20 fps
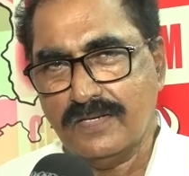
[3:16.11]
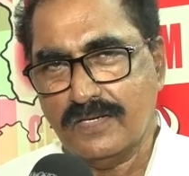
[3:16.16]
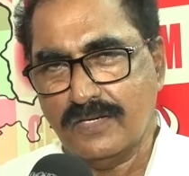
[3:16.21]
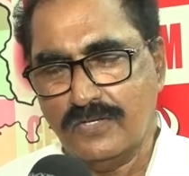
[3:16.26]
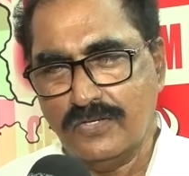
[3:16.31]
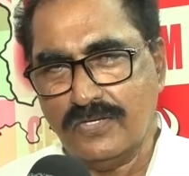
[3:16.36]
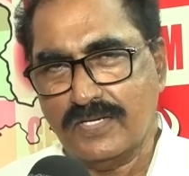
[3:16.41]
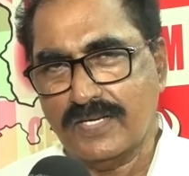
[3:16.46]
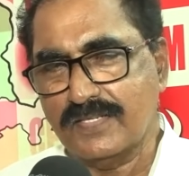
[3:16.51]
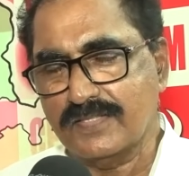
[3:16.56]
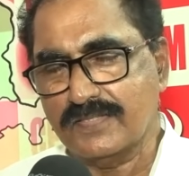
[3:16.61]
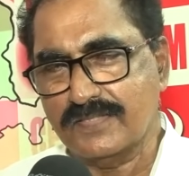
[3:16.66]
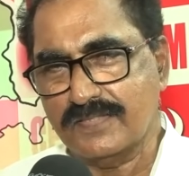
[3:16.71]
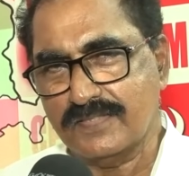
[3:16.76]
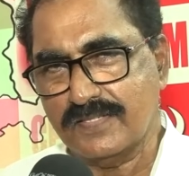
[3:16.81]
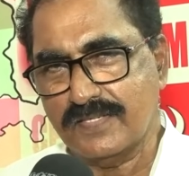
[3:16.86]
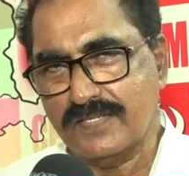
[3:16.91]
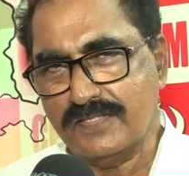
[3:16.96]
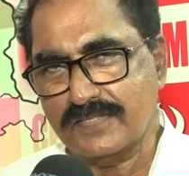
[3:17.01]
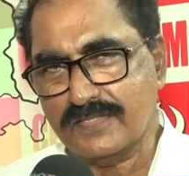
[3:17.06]
రెండు కనీస
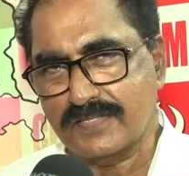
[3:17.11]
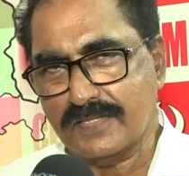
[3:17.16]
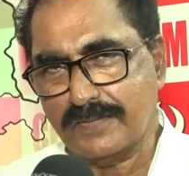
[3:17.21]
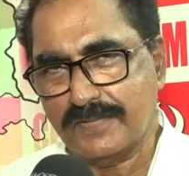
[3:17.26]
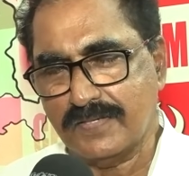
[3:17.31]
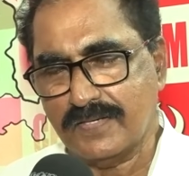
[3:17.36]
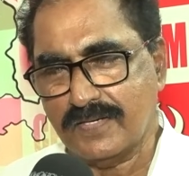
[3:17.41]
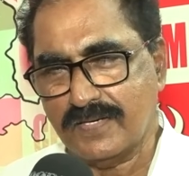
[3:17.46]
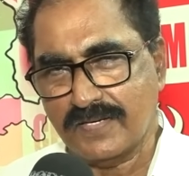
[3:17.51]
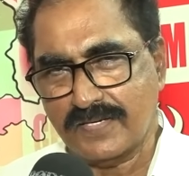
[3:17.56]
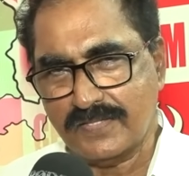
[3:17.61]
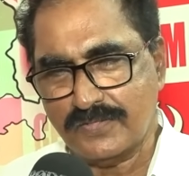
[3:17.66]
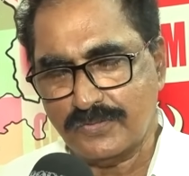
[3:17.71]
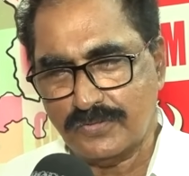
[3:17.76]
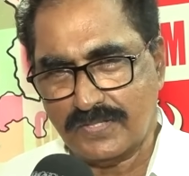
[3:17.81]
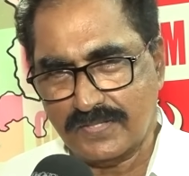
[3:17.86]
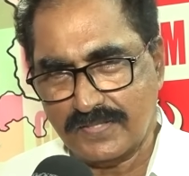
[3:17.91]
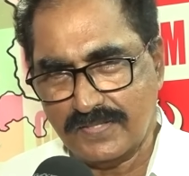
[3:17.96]
సీట్లు ఇస్తామని కాంగ్రెస్ కూడా